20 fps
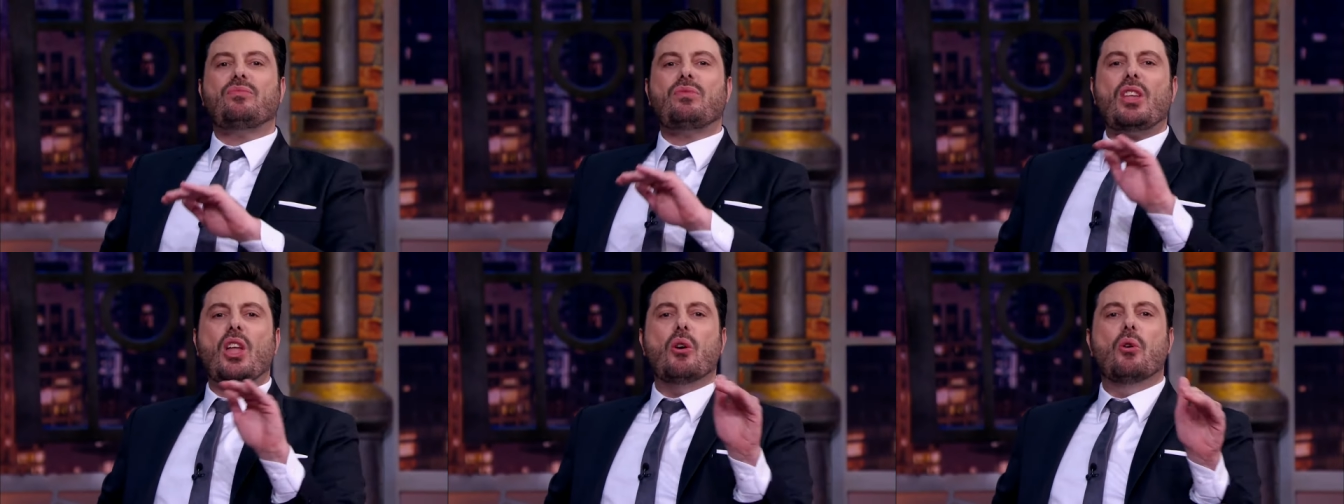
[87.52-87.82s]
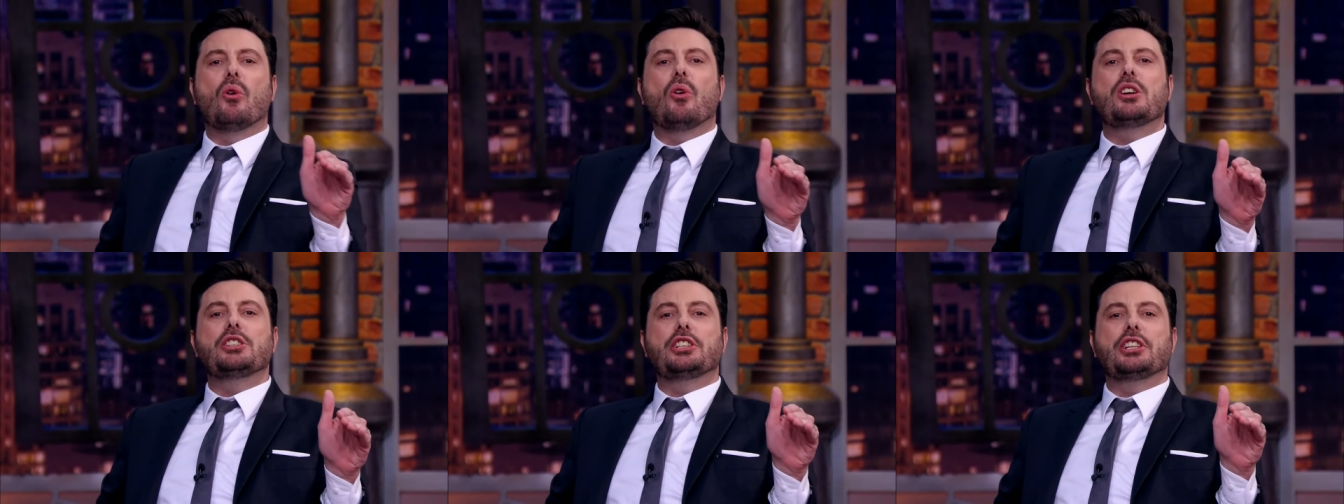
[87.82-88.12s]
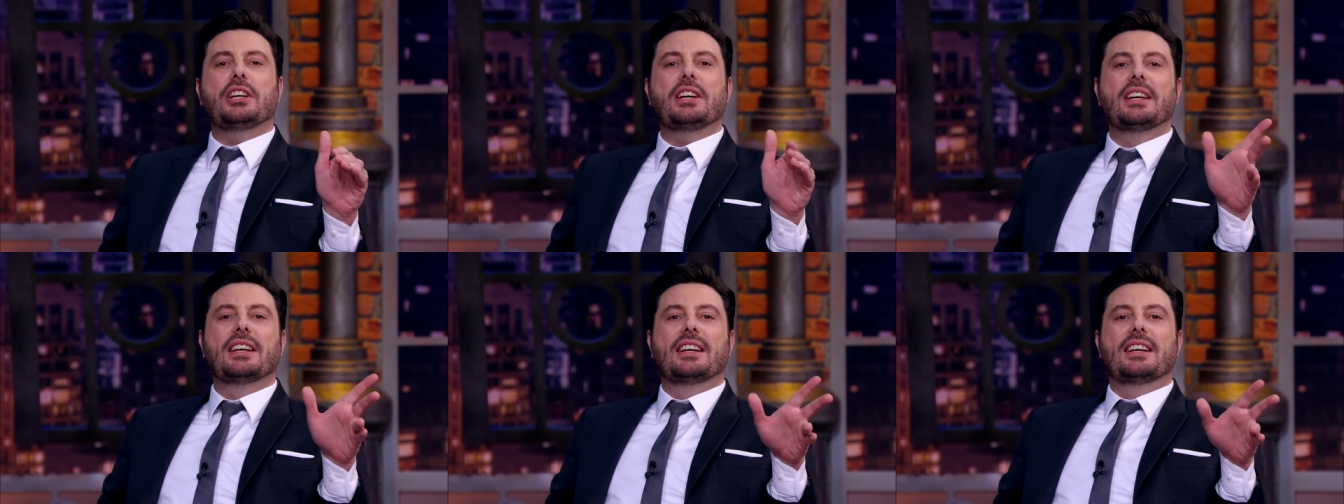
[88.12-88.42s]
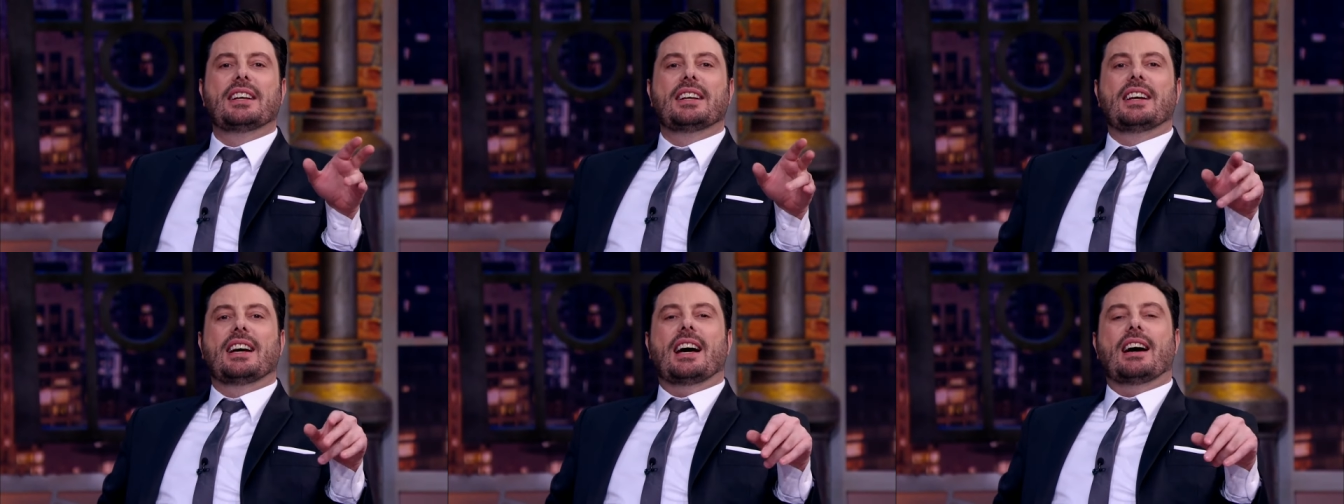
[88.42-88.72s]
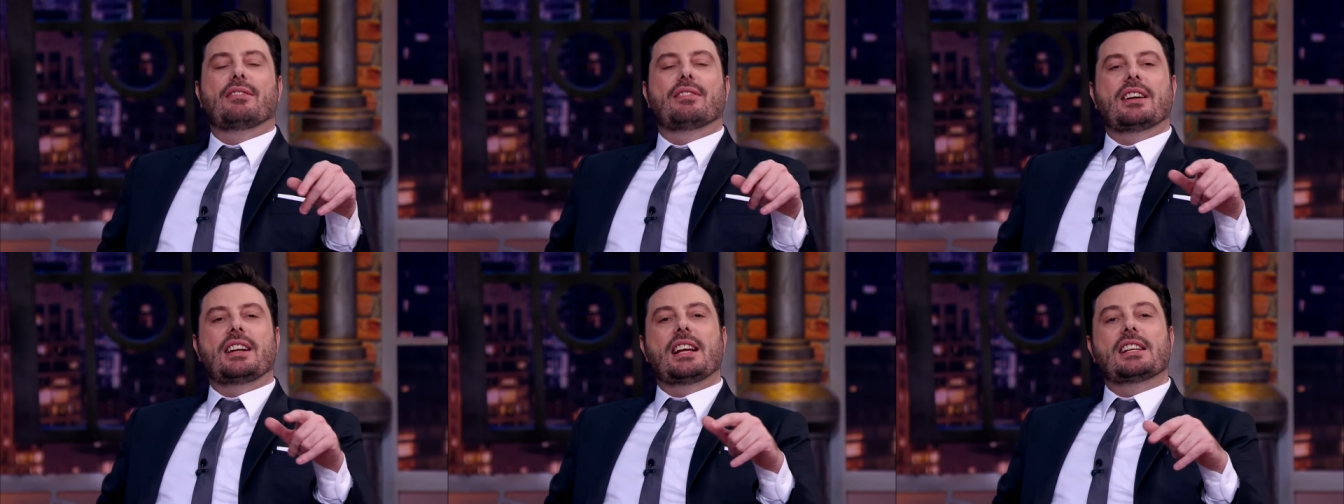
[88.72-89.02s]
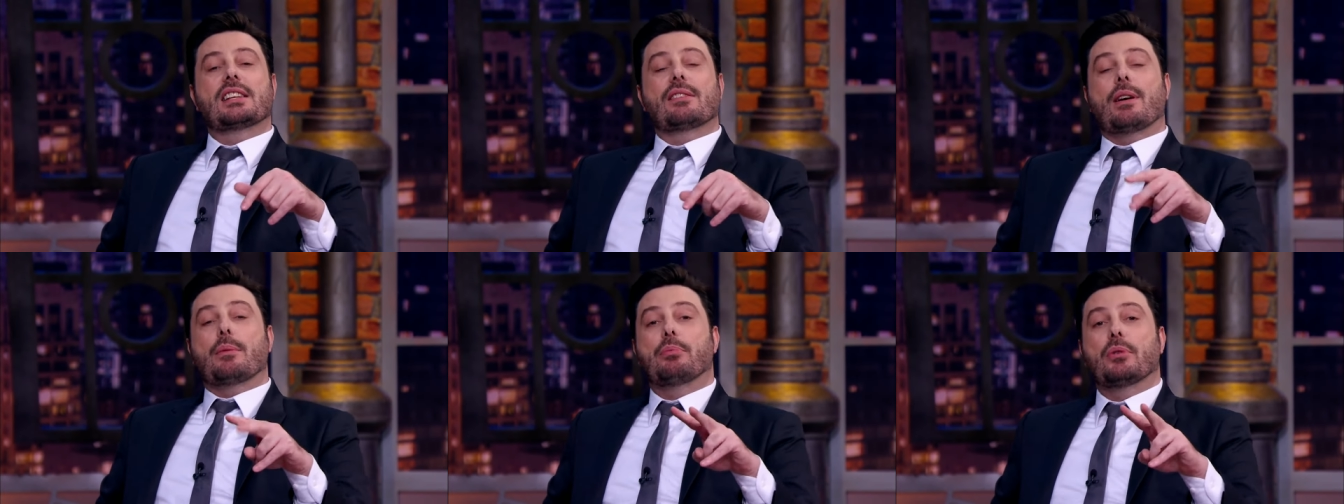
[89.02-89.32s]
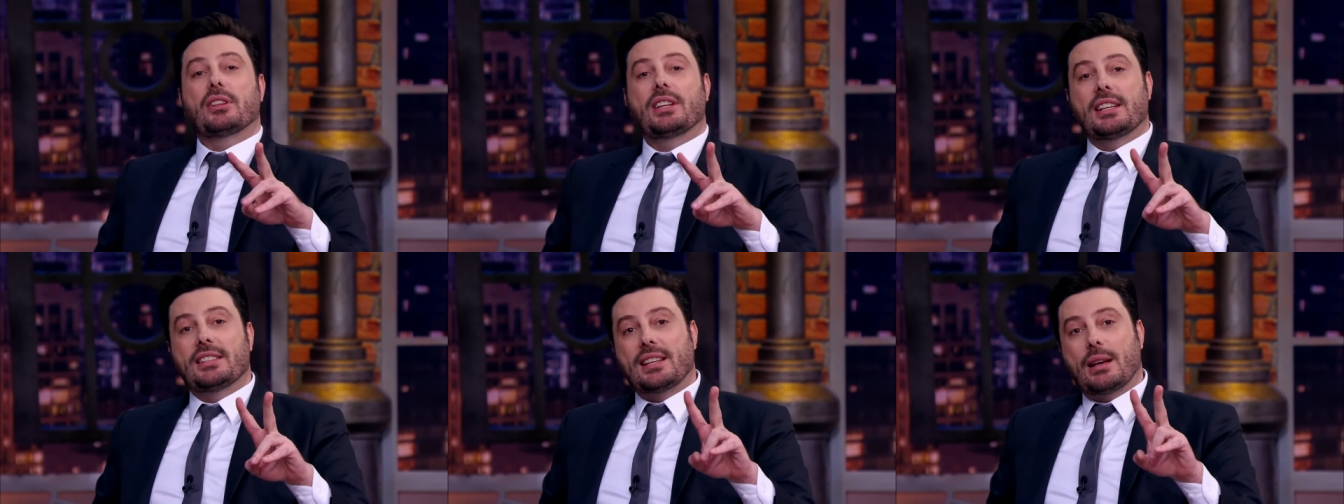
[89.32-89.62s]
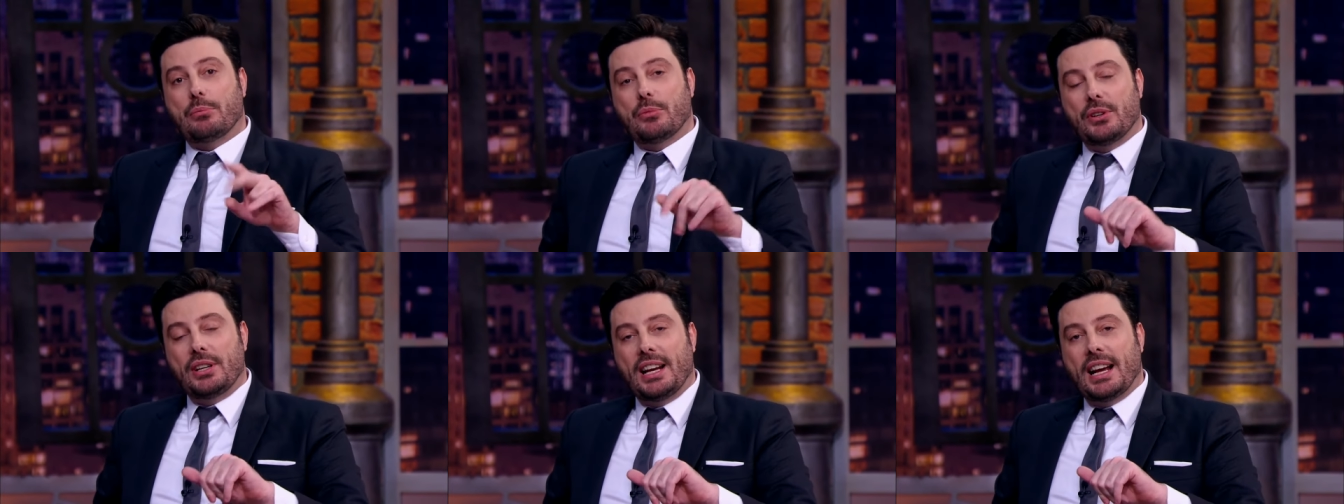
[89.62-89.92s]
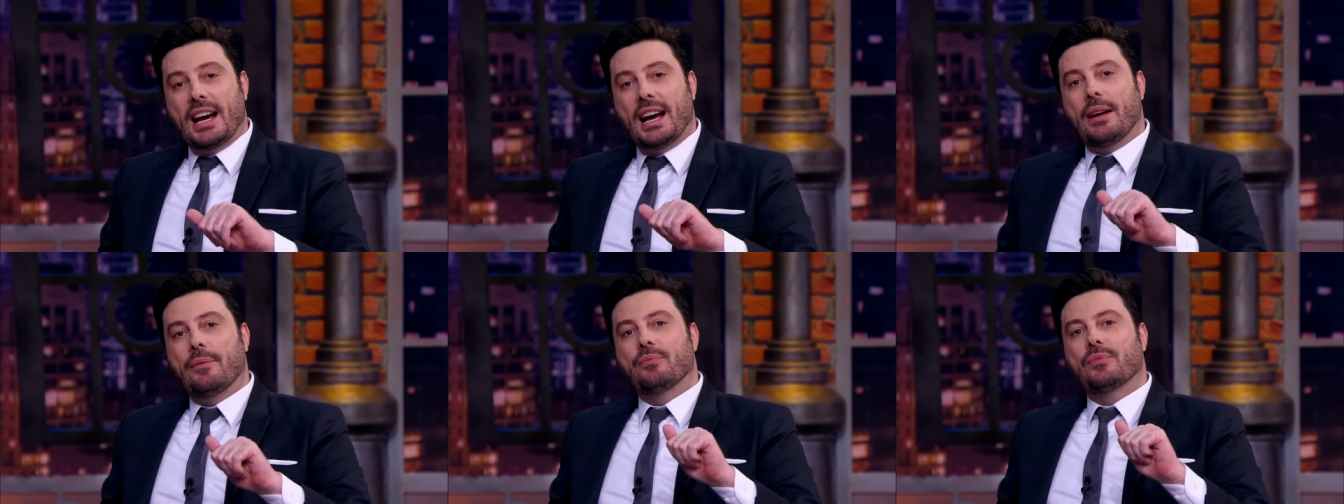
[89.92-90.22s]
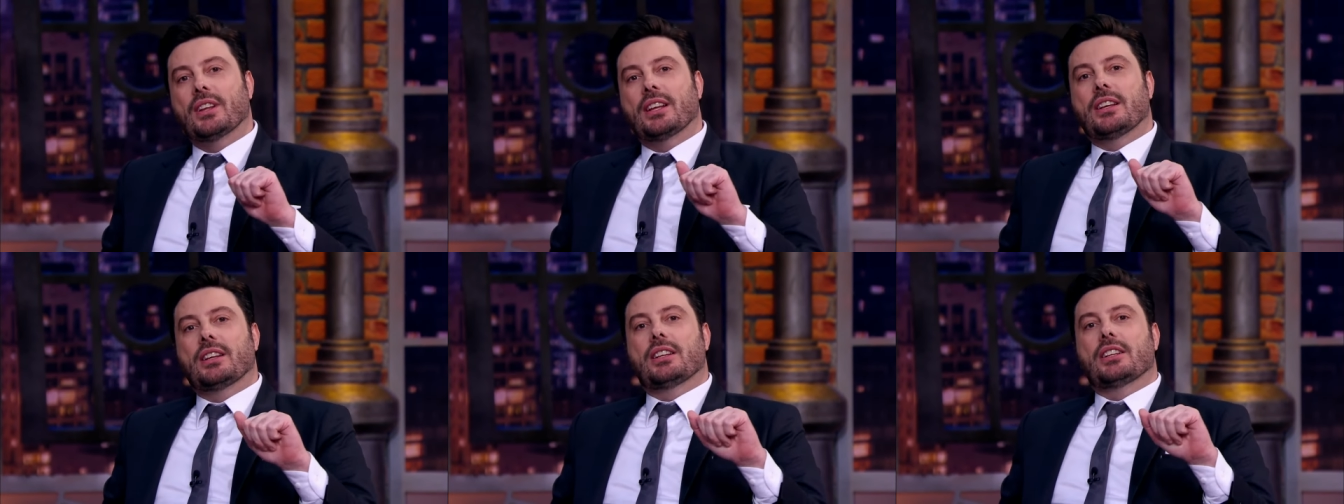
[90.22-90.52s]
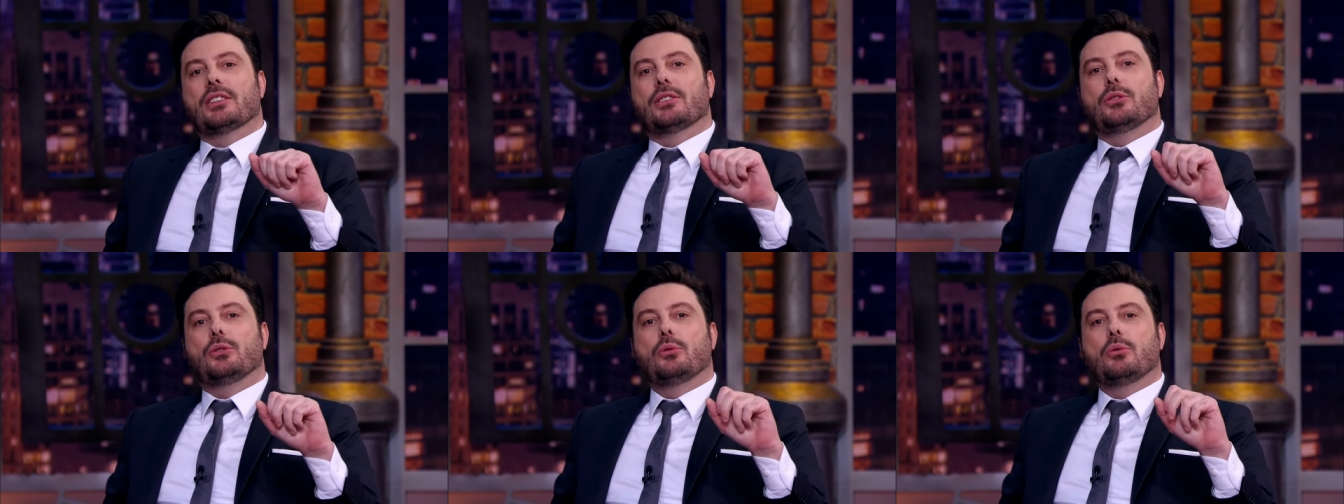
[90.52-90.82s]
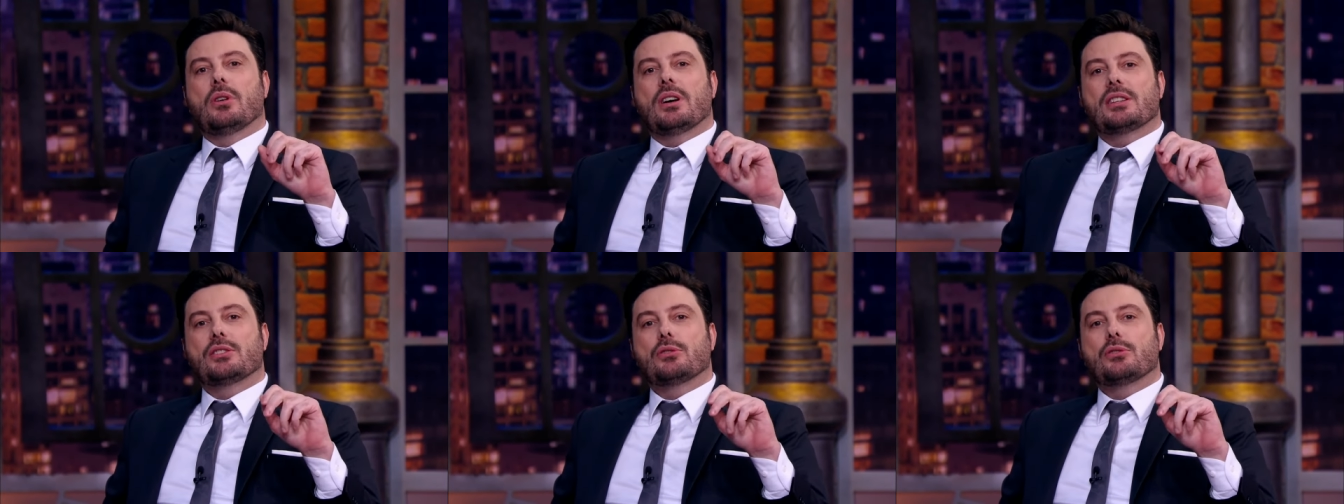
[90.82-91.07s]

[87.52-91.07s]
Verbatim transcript: Hoje, Não foi? a Vanessa vai poder saborear Duas